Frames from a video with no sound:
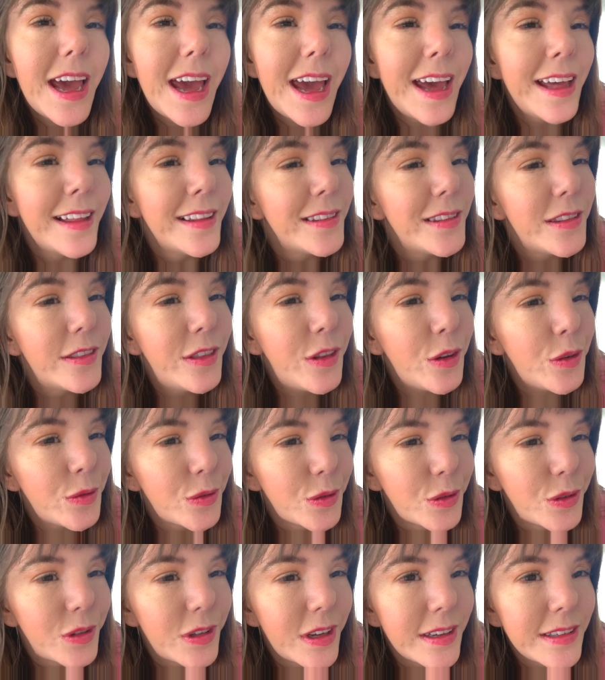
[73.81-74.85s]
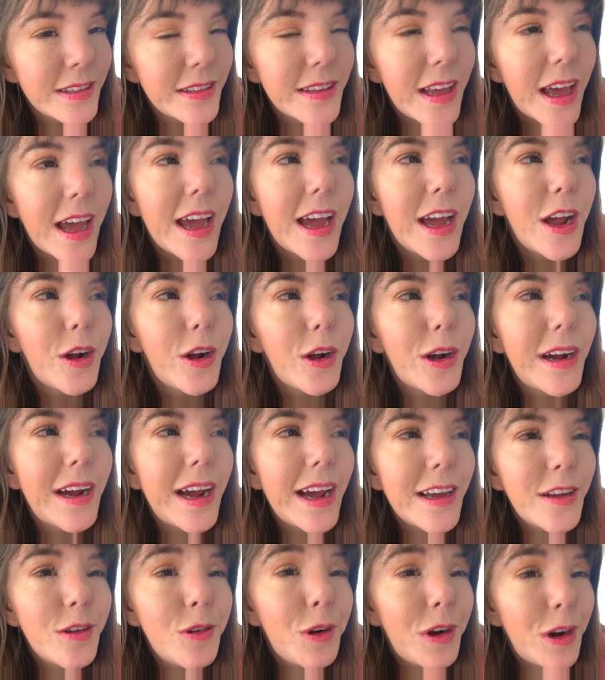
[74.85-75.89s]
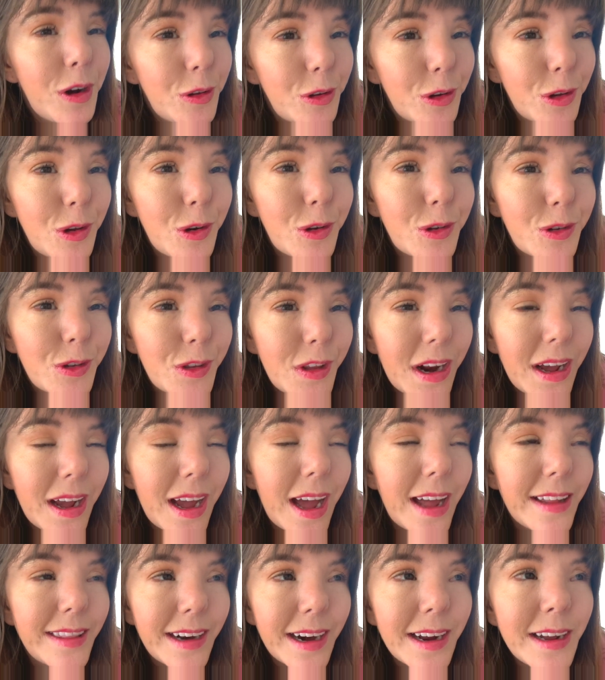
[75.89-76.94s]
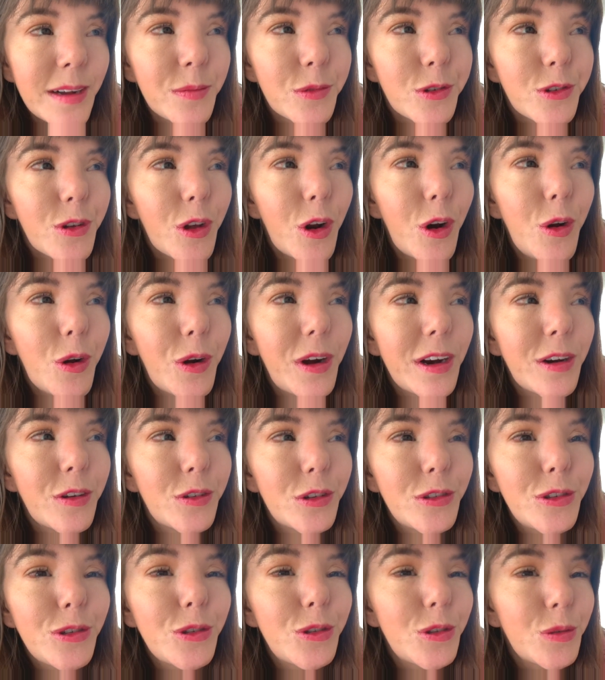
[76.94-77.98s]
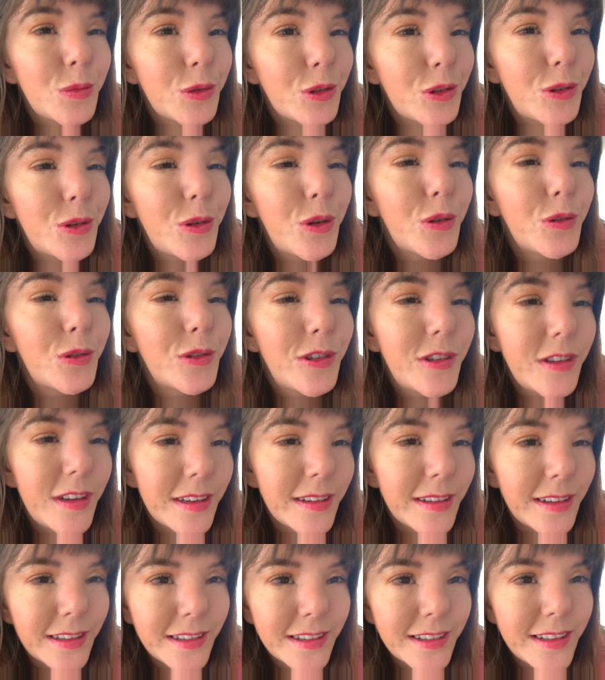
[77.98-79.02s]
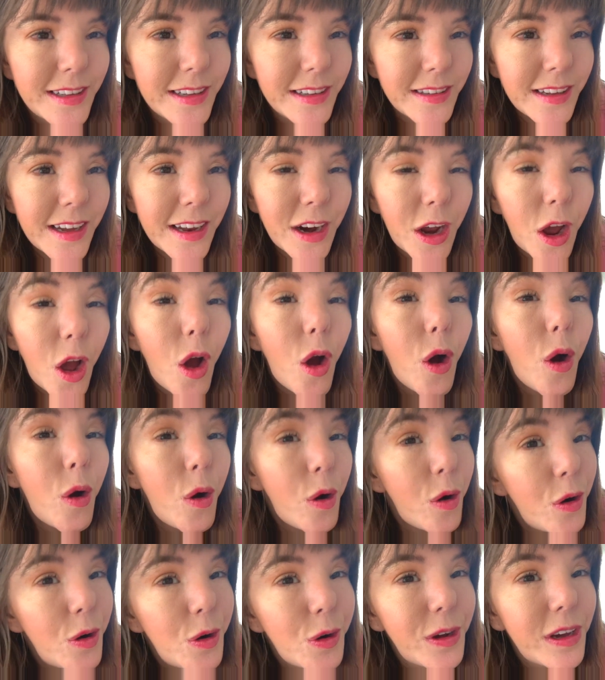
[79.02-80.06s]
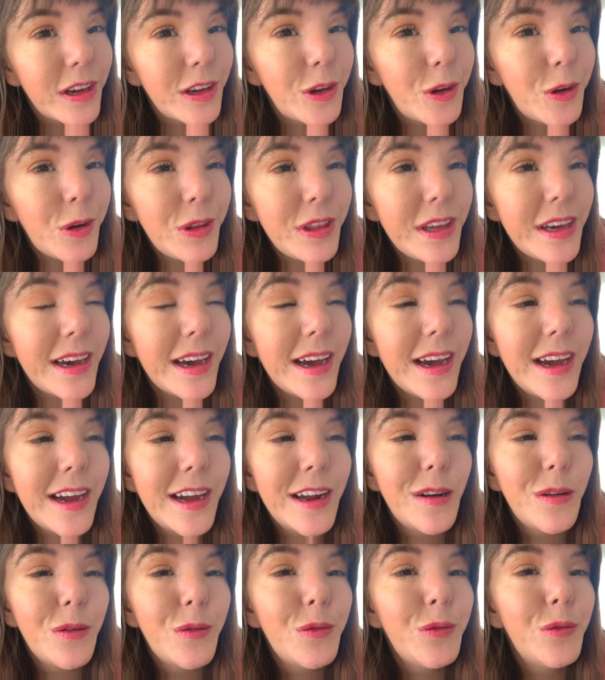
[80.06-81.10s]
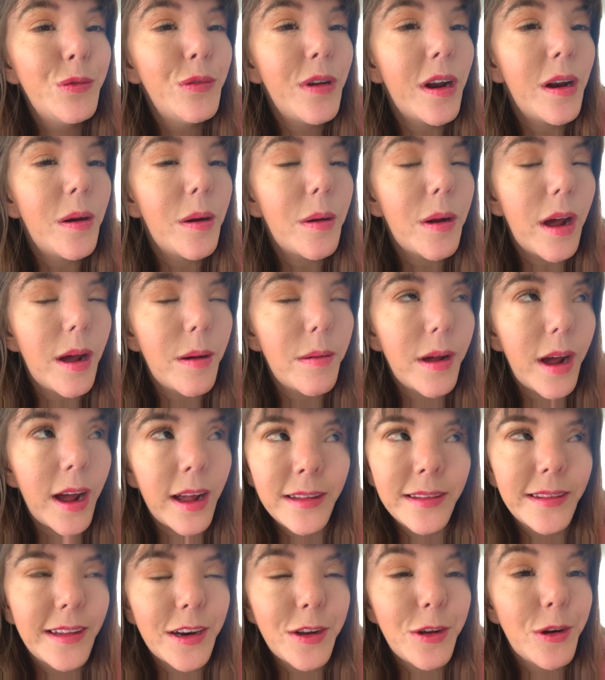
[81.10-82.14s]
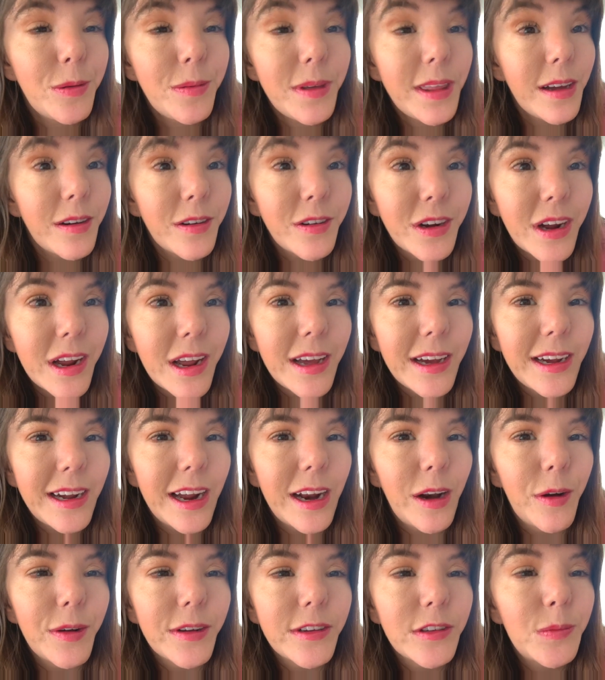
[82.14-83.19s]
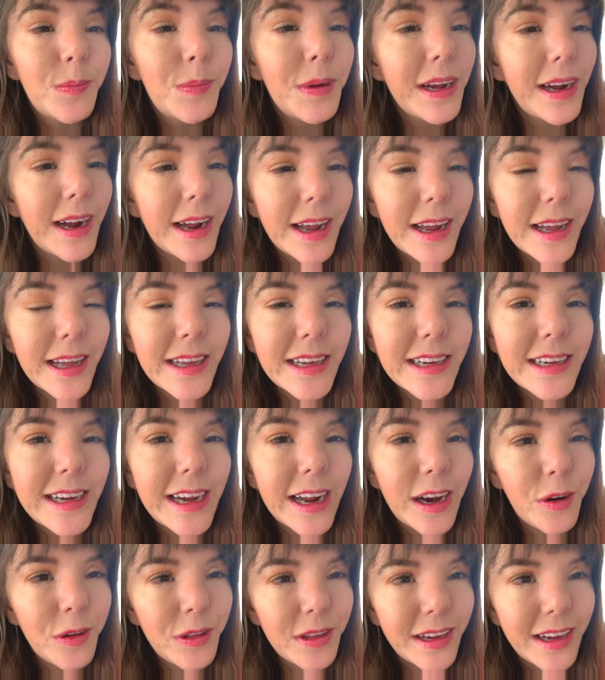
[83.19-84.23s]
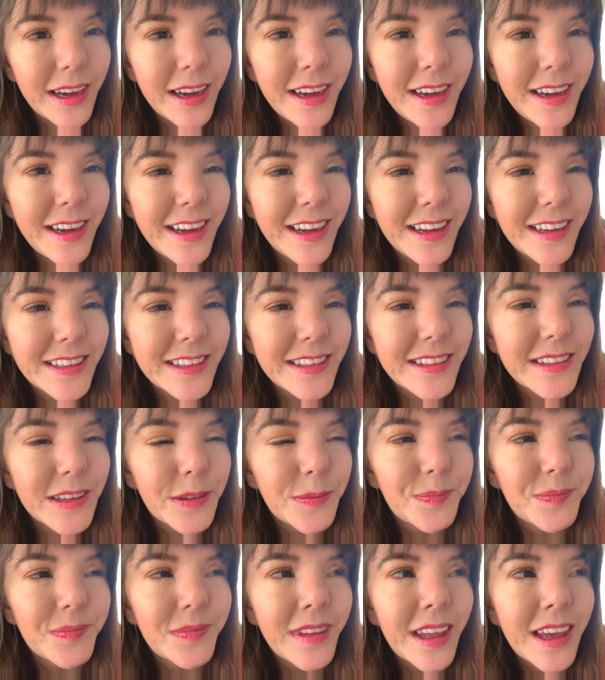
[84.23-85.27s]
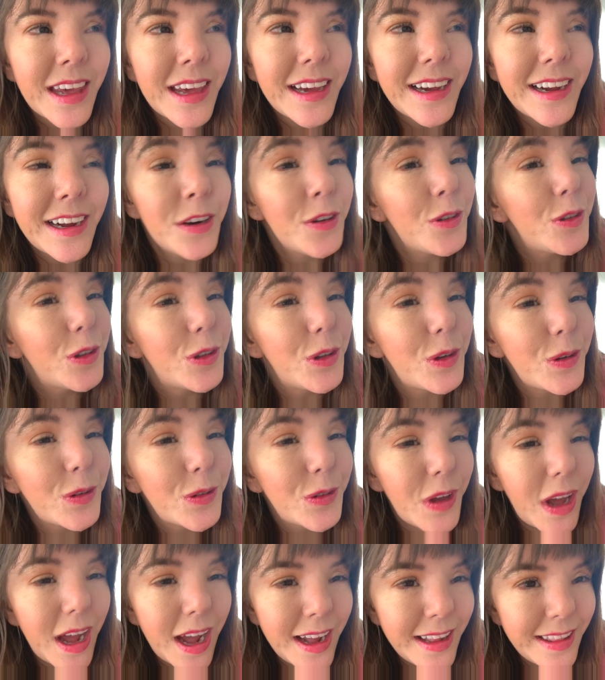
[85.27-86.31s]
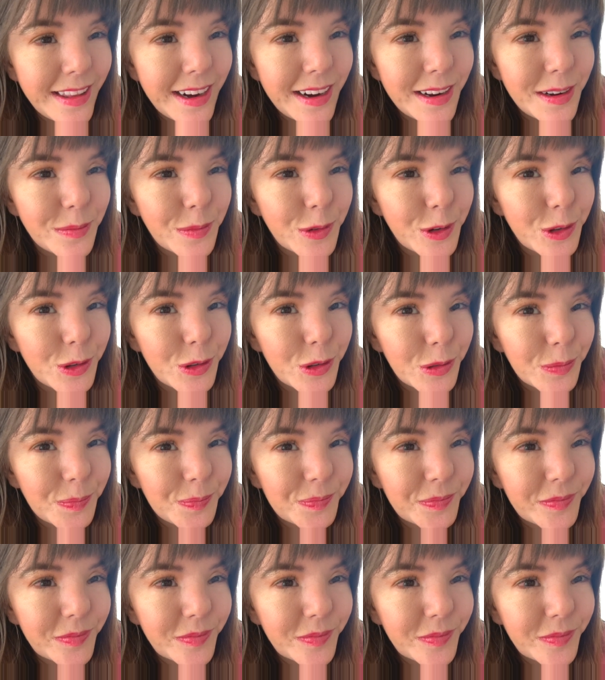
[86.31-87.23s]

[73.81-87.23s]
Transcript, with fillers: Entonces, ¿qué es lo que nosotros atraemos? Lo que nosotros somos conscientes de ser. O lo que yo dije en un anterior video, que lo expliqué, que lo dije, es que nosotros atraemos